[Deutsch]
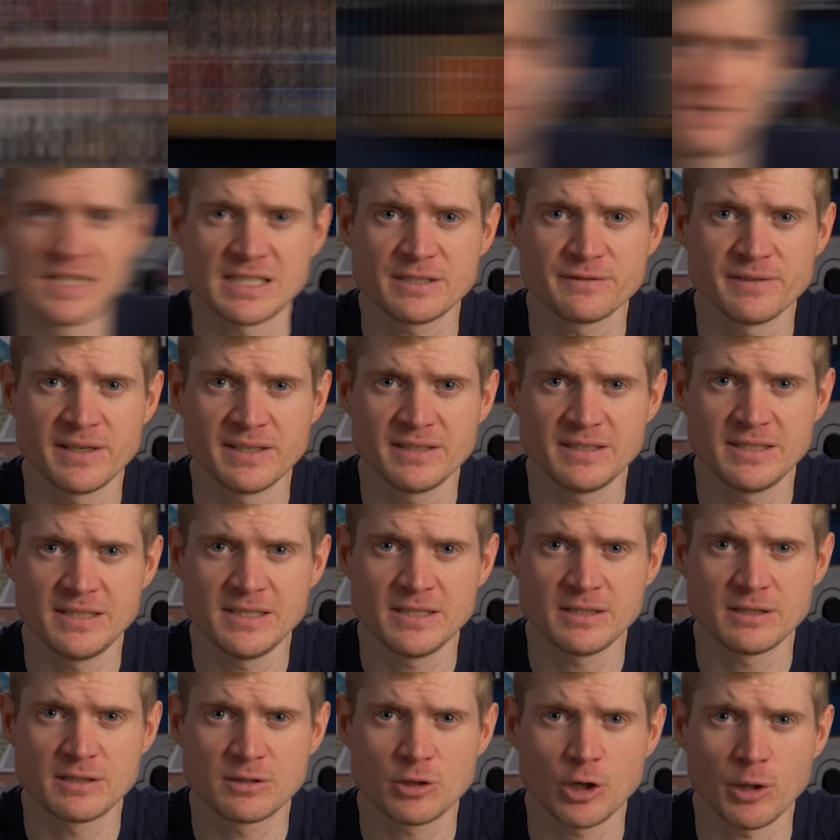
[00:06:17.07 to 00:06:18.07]
Das waren
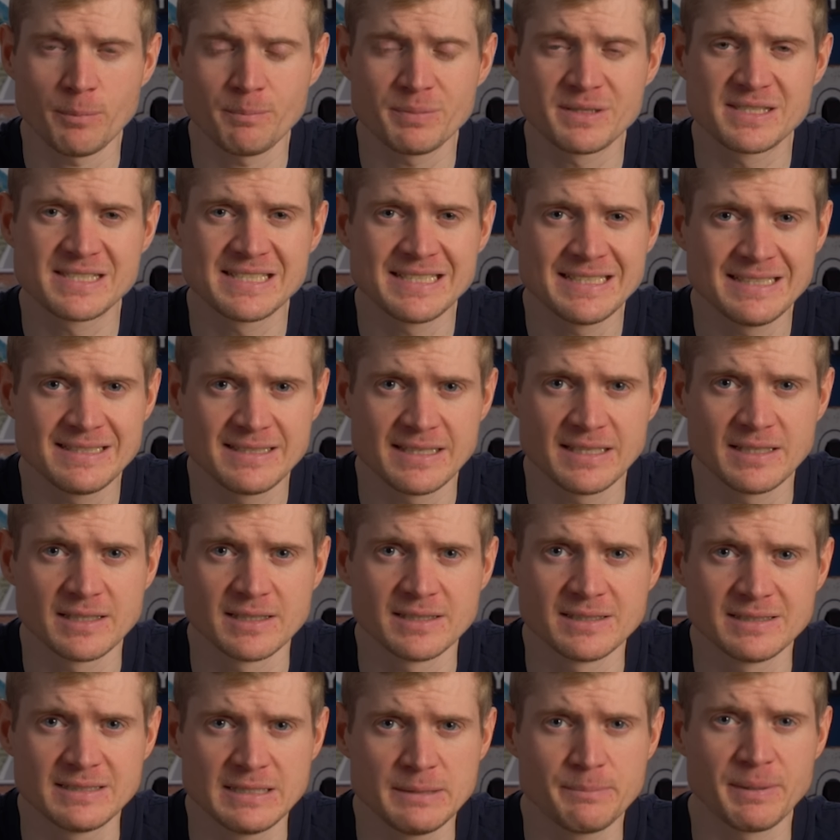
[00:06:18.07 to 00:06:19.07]
die Top 10
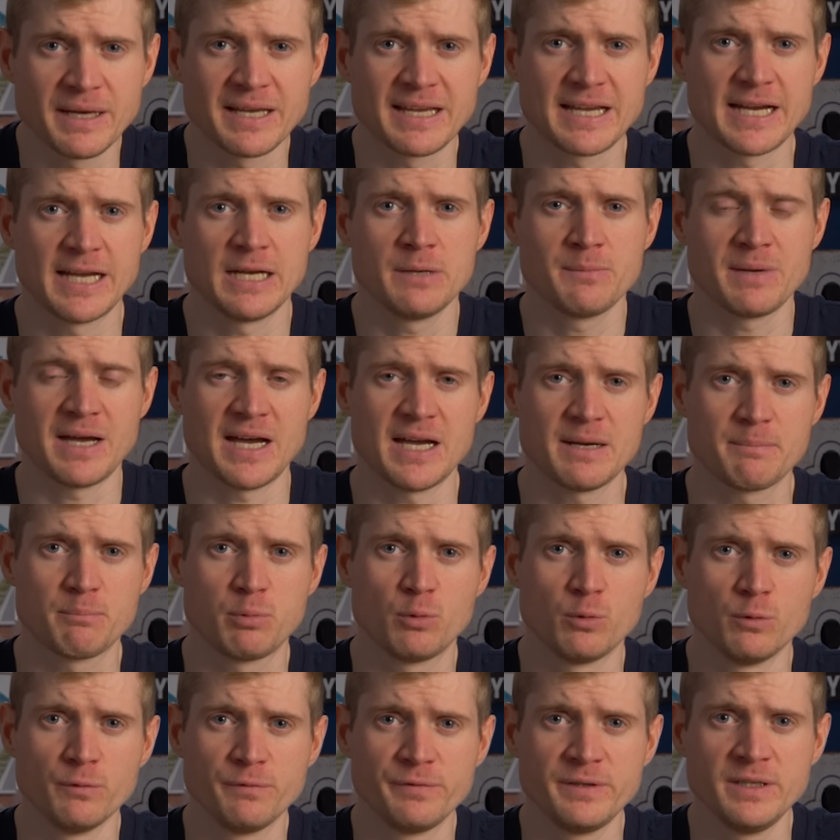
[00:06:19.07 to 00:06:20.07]
Dinge, die bei keinem
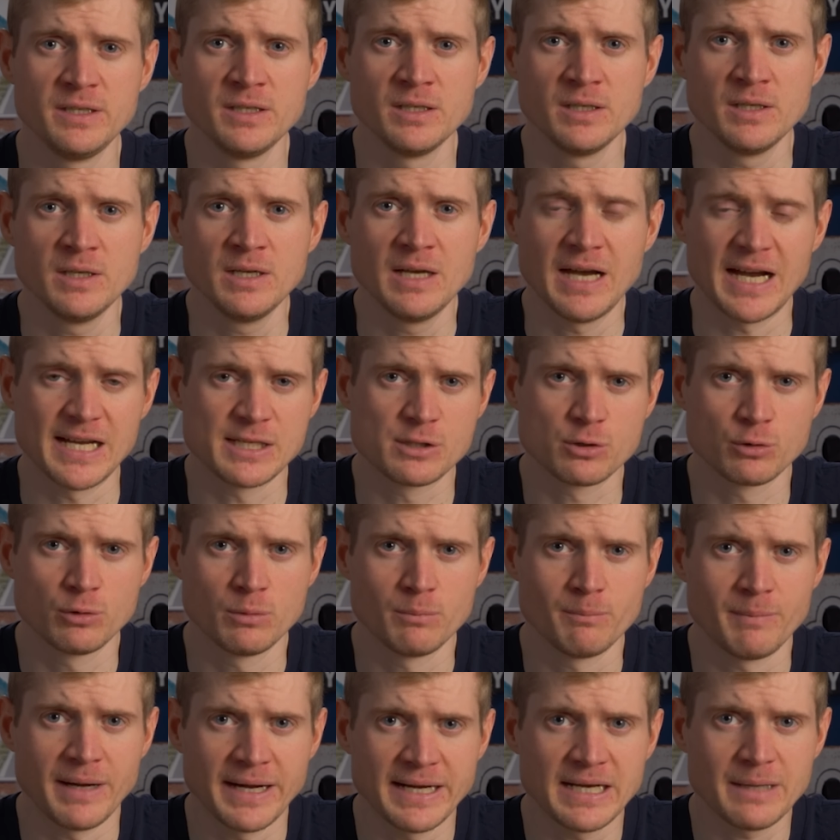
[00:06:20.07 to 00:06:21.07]
Radprofi, also
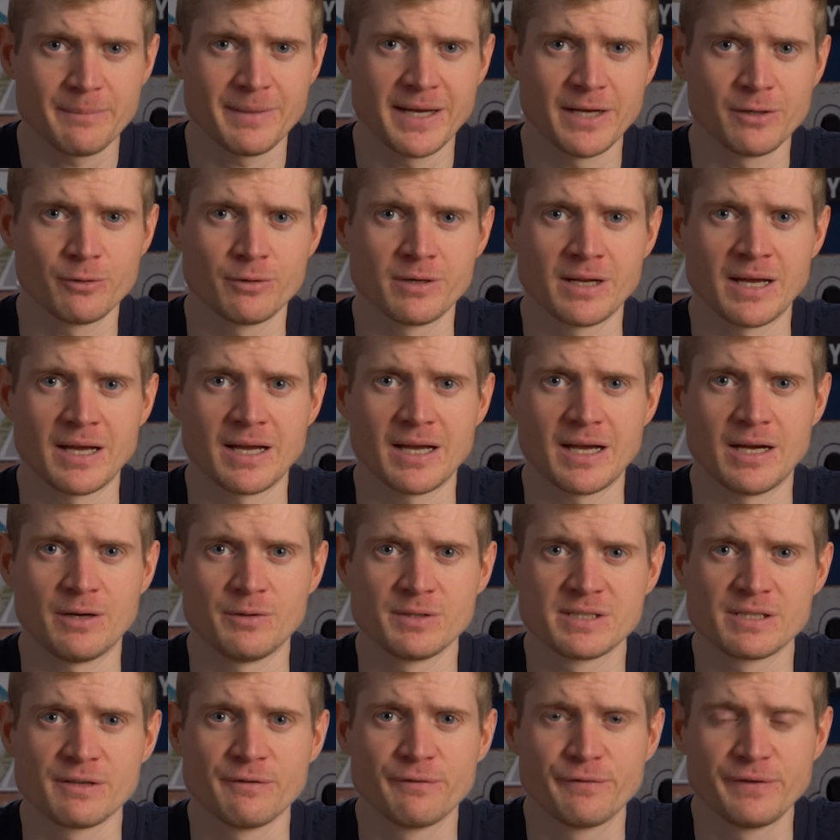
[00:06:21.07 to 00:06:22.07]
meiner Meinung nach,
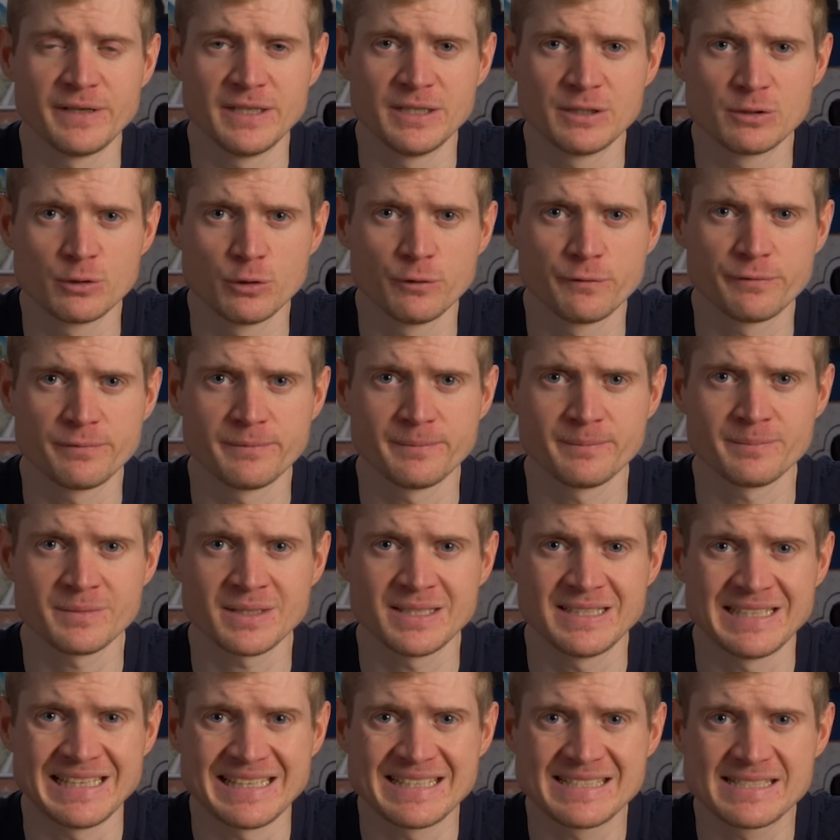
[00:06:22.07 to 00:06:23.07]
aus fehlen dürfen.
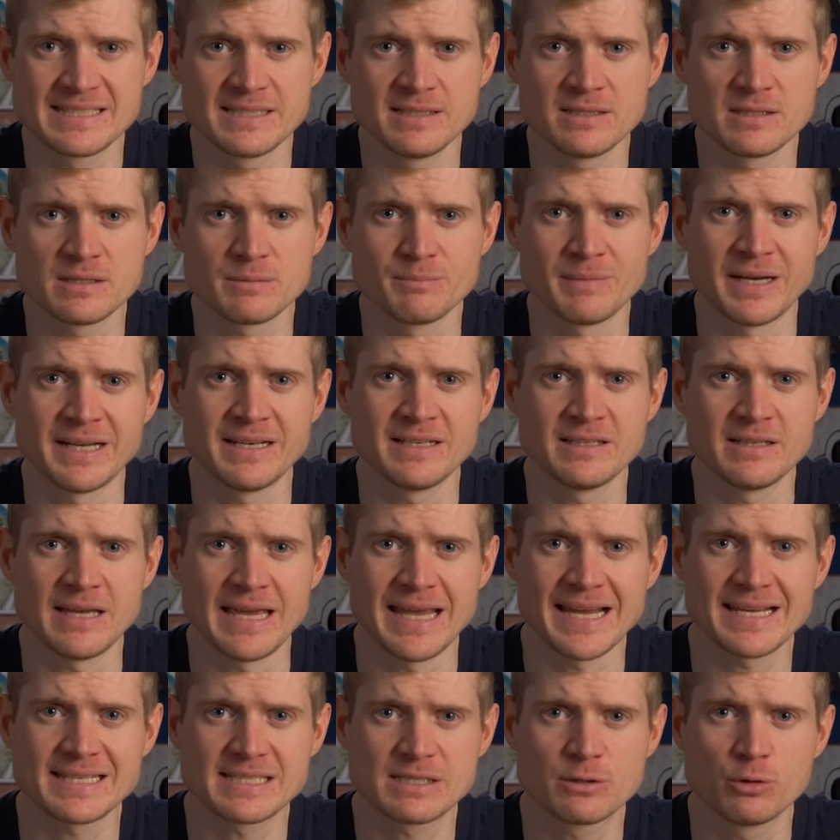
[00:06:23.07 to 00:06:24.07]
Jetzt sind meine
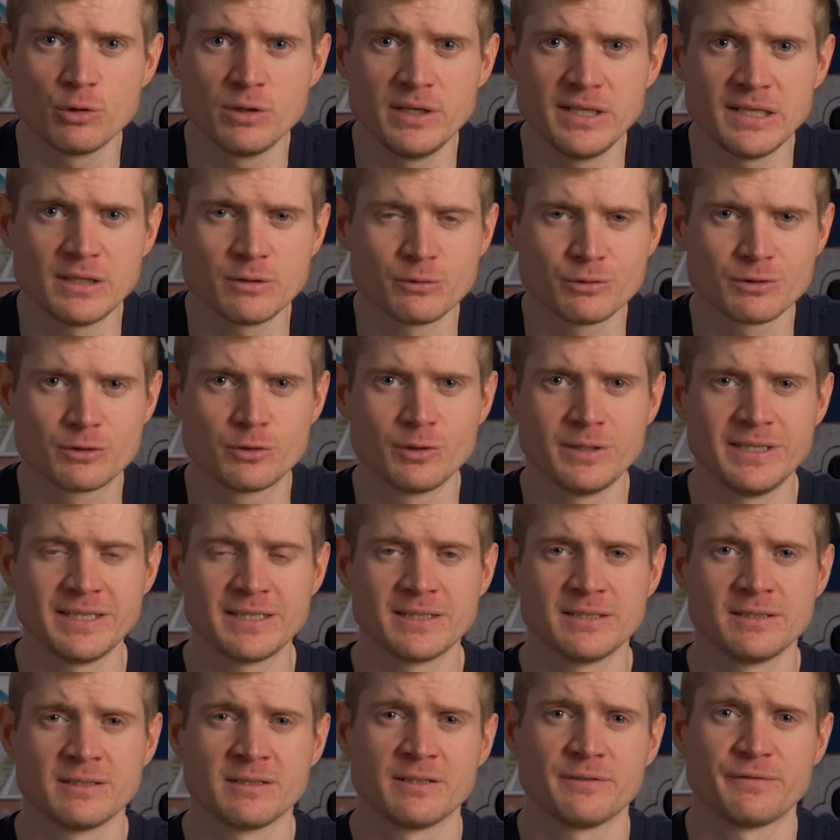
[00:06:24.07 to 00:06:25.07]
Ex-Kollegen und
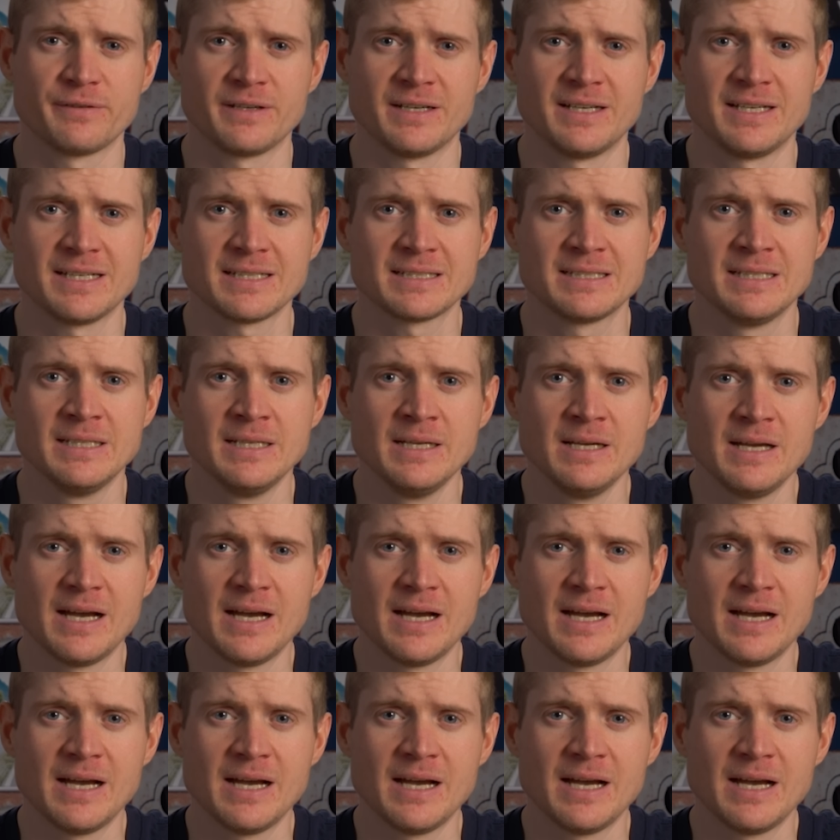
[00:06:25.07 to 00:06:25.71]
Kolleginnen gefragt.